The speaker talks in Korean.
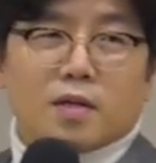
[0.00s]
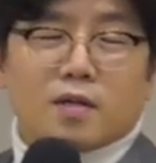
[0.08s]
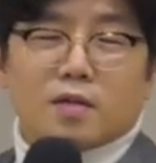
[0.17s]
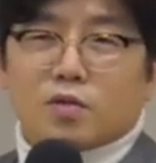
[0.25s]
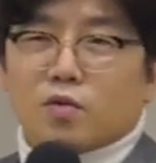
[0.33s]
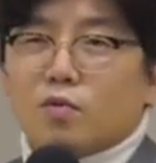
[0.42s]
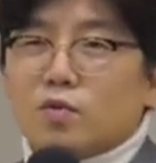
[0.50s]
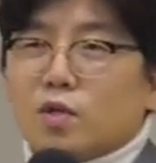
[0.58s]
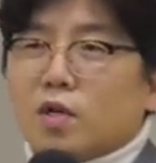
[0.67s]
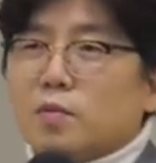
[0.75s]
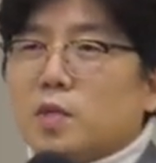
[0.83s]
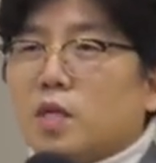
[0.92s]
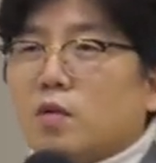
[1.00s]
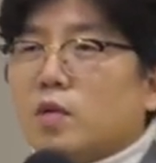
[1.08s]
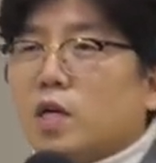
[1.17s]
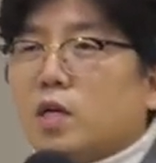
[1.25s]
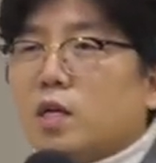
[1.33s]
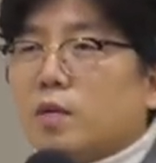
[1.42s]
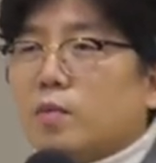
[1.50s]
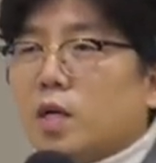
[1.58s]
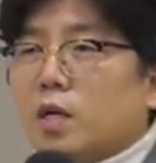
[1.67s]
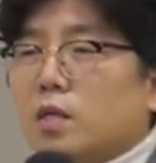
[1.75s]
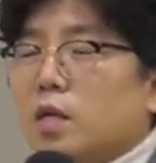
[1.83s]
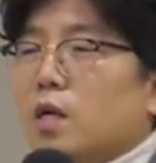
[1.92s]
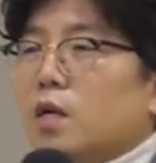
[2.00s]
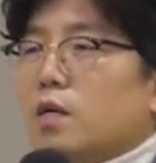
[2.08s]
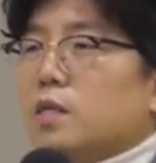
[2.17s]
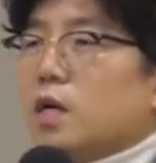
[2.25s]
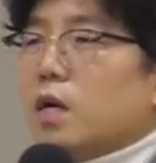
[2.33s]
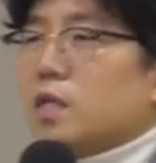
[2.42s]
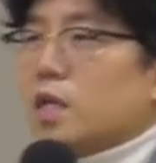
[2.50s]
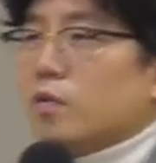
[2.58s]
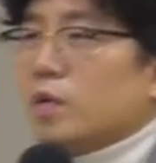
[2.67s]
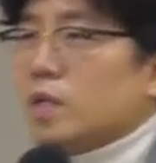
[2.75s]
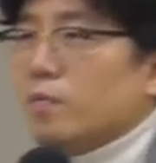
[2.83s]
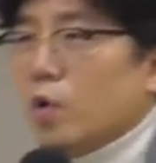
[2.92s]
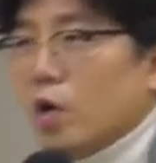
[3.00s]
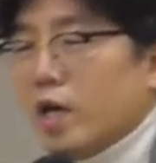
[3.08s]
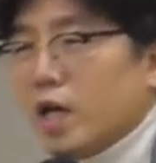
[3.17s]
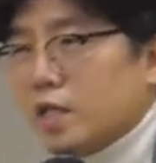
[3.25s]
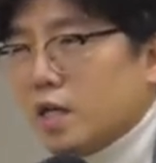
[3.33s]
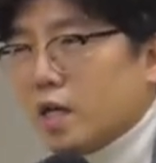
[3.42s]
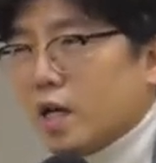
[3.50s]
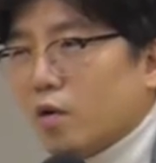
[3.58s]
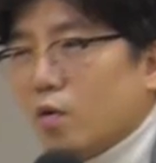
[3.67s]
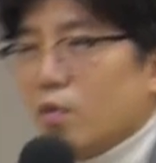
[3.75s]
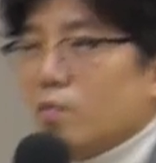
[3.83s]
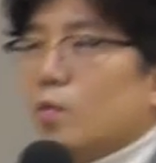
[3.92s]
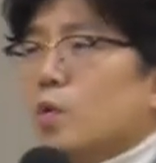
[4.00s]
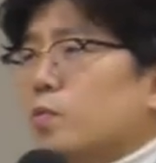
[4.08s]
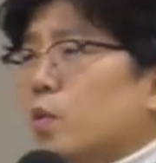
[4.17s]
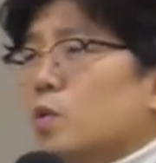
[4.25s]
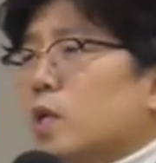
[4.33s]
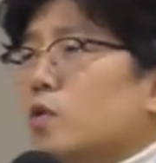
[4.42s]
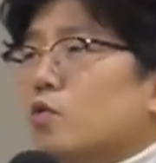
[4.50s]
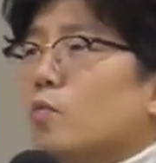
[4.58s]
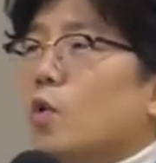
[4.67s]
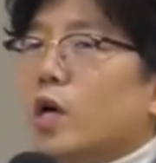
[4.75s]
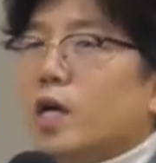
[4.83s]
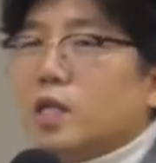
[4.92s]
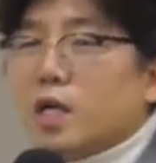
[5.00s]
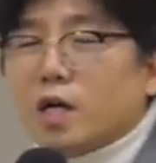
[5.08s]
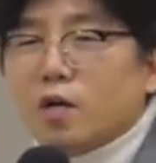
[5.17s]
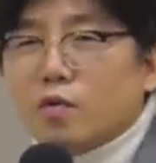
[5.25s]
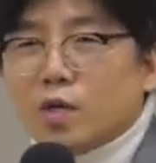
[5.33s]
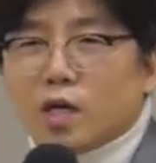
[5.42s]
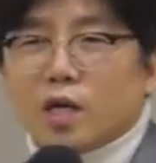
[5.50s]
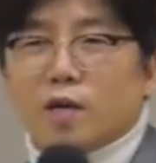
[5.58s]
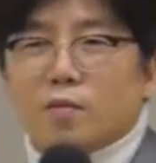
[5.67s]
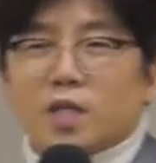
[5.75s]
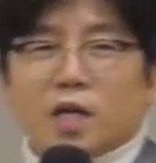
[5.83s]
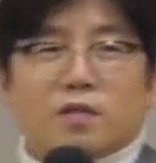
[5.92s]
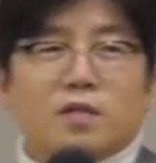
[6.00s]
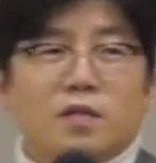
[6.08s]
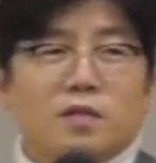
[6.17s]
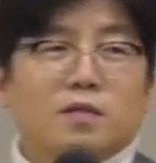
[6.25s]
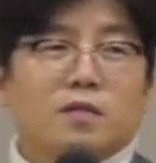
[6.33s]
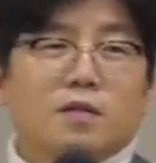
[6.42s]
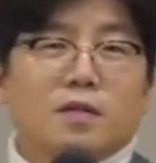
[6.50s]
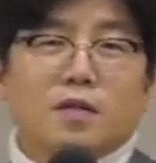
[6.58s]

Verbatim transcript: 그 전공적합성이라고 이야기를 하면 의사가 되기 위해서 뭐 해야 되나요? 뭐 봉사활동 뭐 해야 될까요? 이야기하면 다들